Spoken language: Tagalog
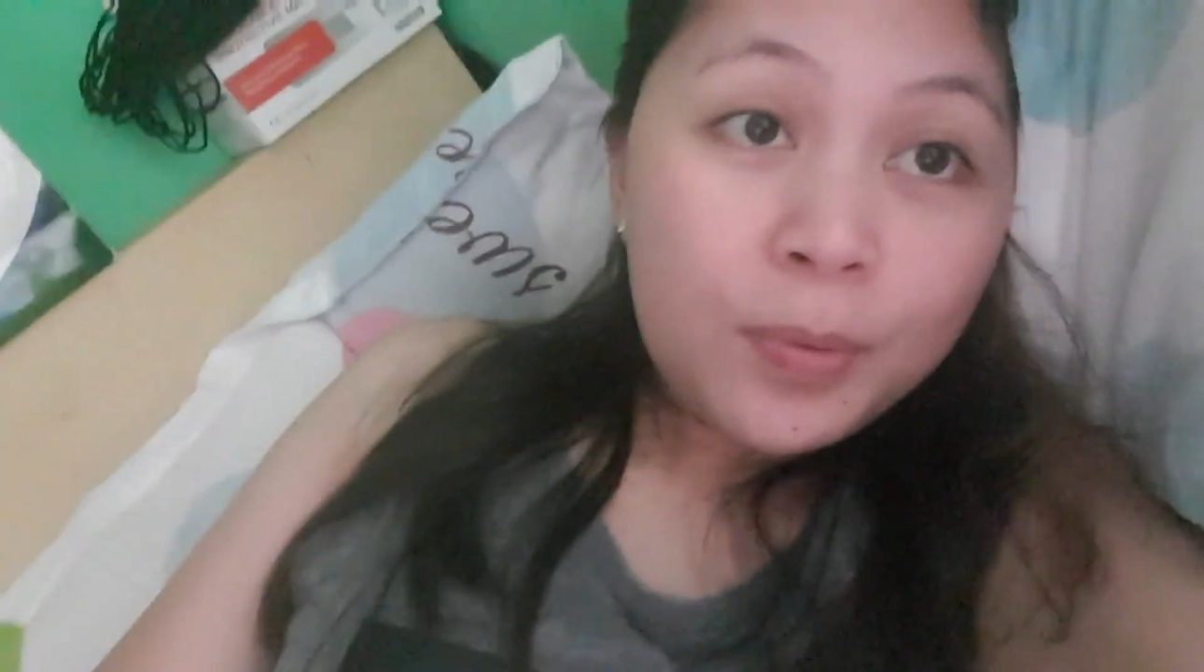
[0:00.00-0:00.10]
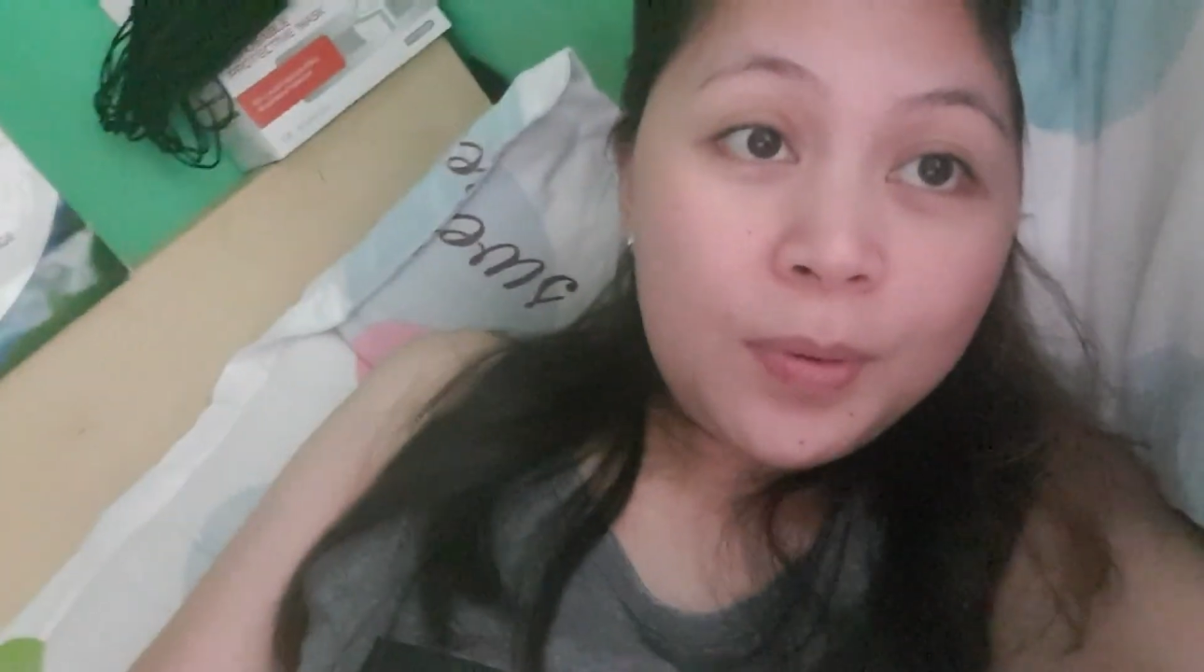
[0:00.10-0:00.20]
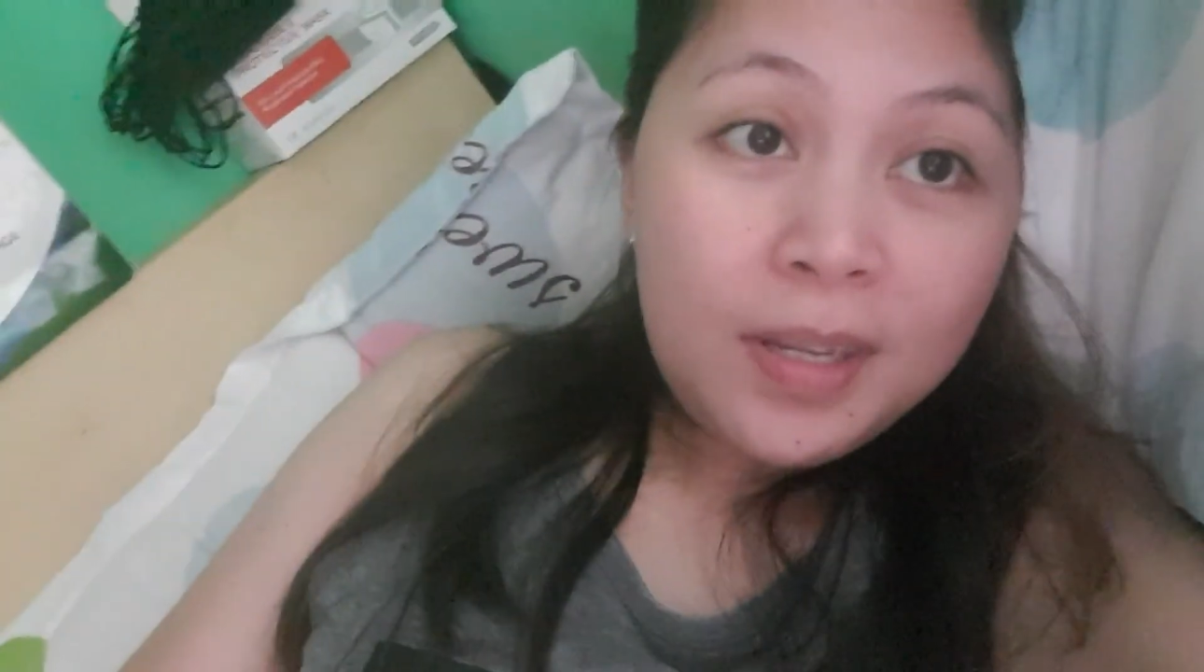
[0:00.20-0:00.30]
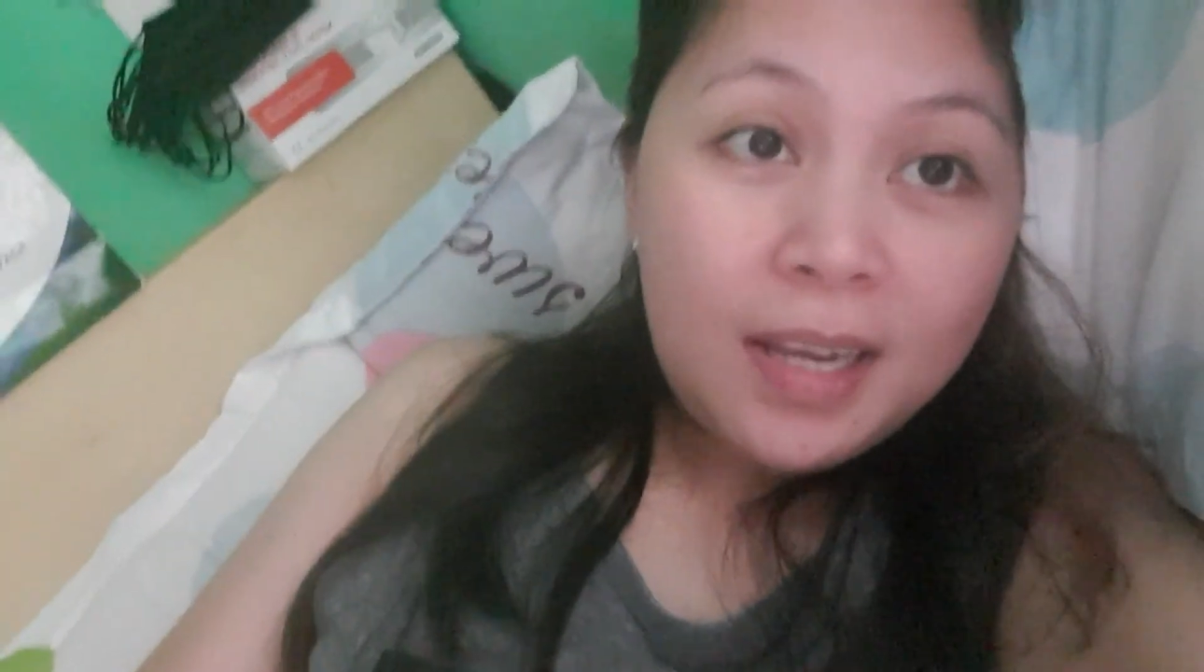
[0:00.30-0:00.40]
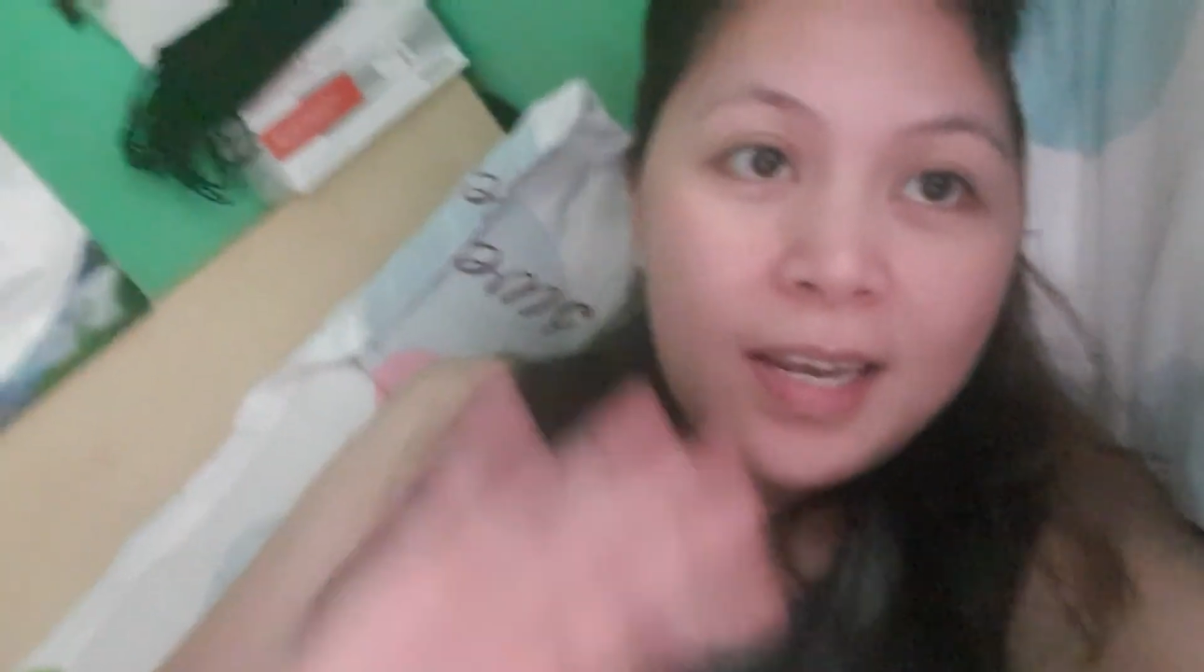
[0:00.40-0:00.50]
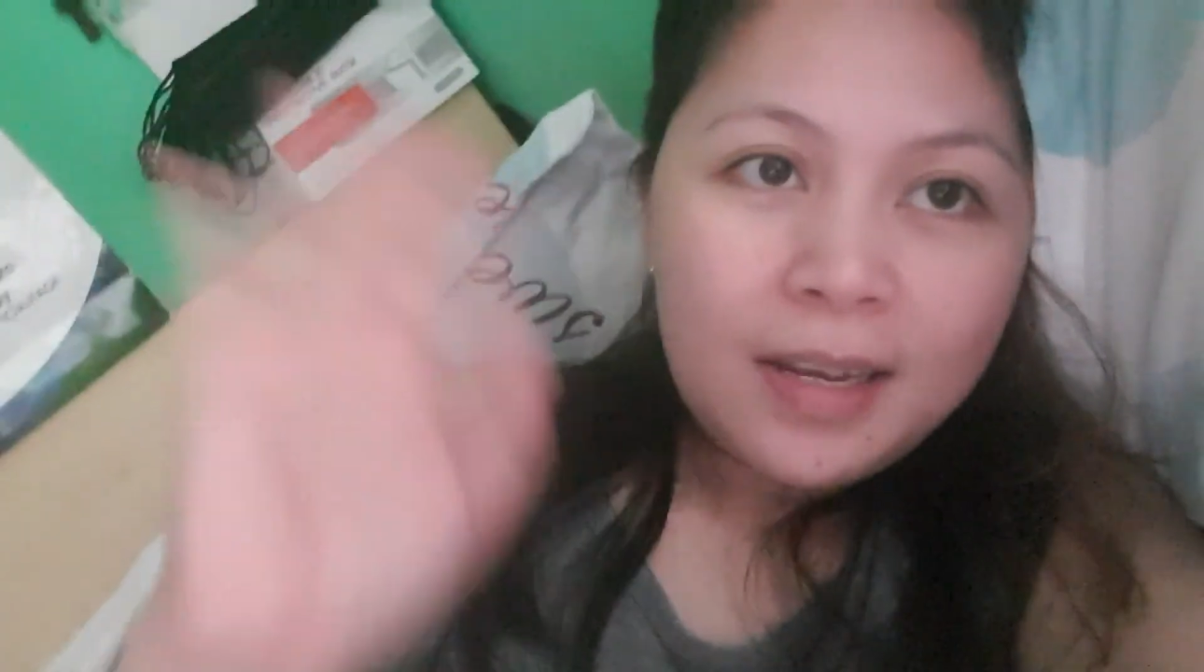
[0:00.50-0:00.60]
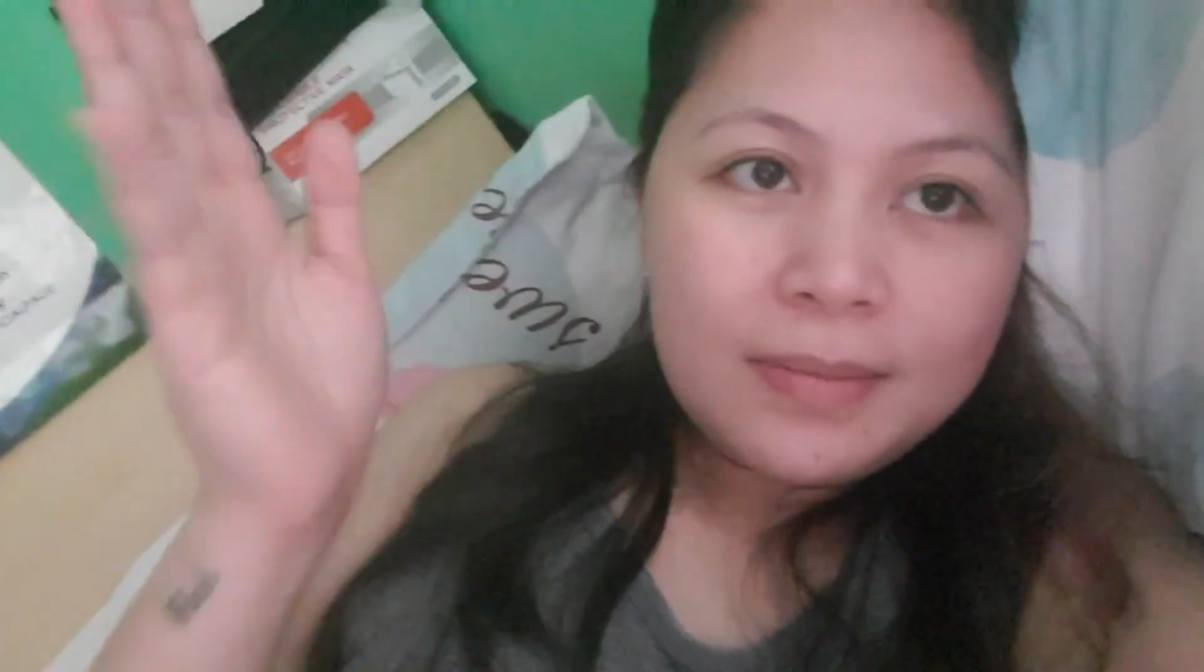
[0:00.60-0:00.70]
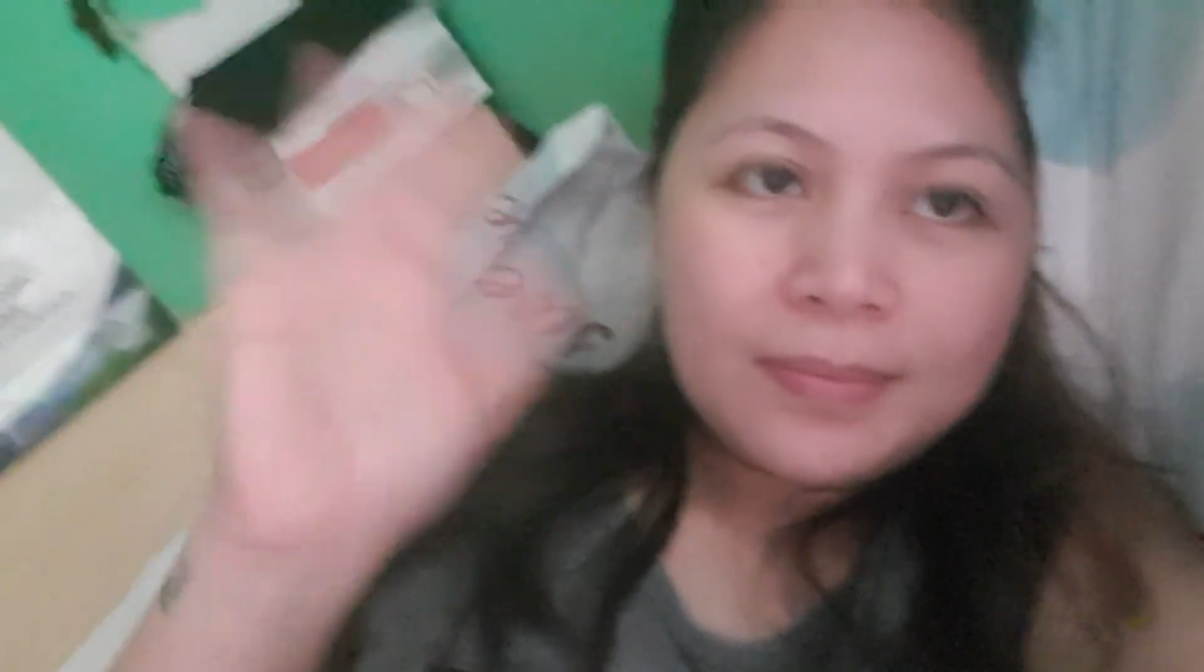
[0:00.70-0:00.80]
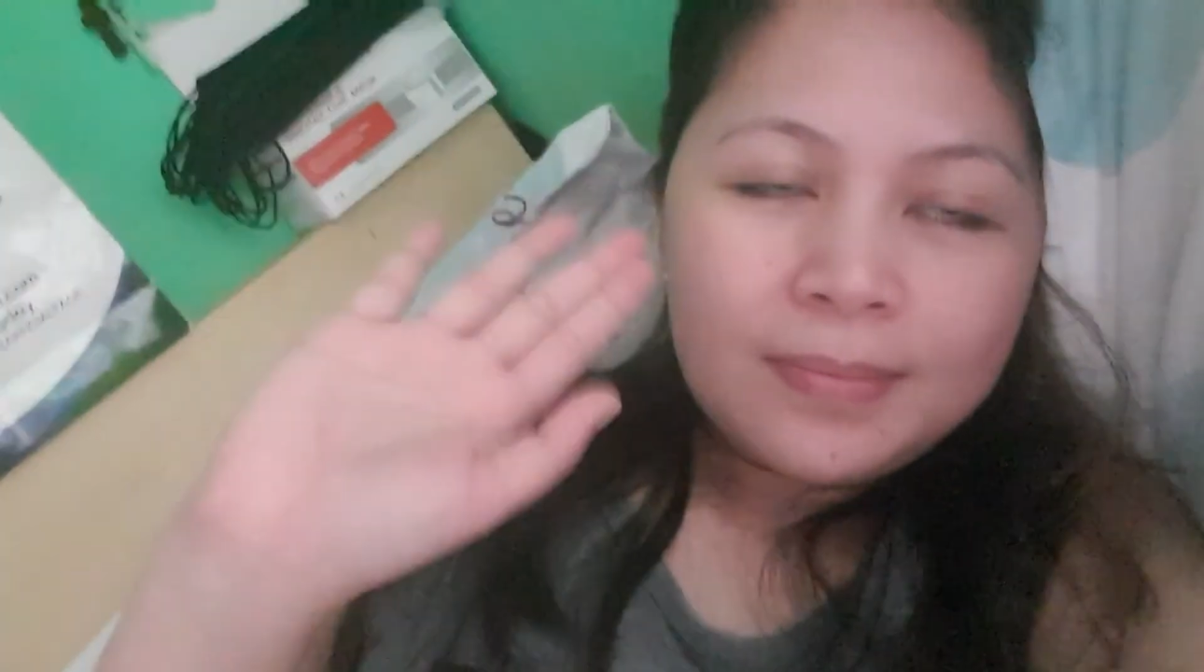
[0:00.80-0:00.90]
po ulit